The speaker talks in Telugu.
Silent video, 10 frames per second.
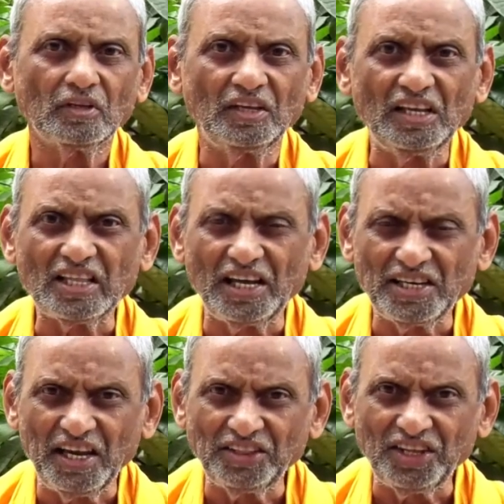గీతా
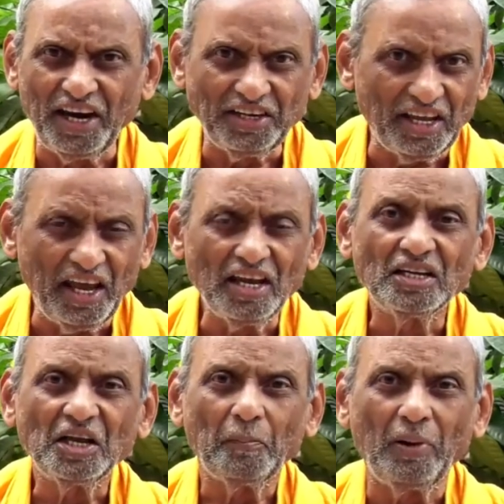జయంతి అంటే
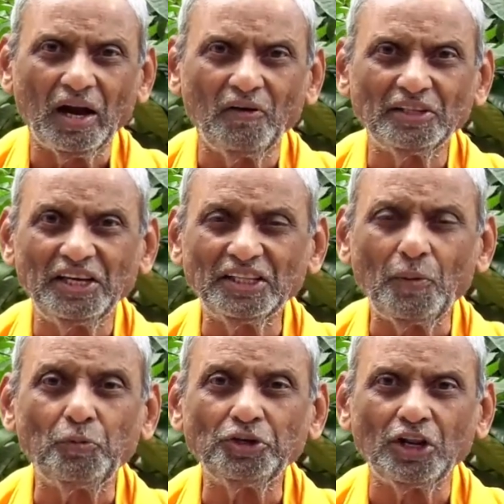భగవద్గీత
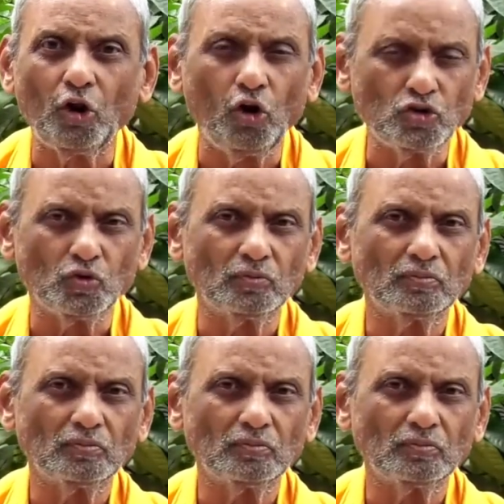పుట్టినరోజు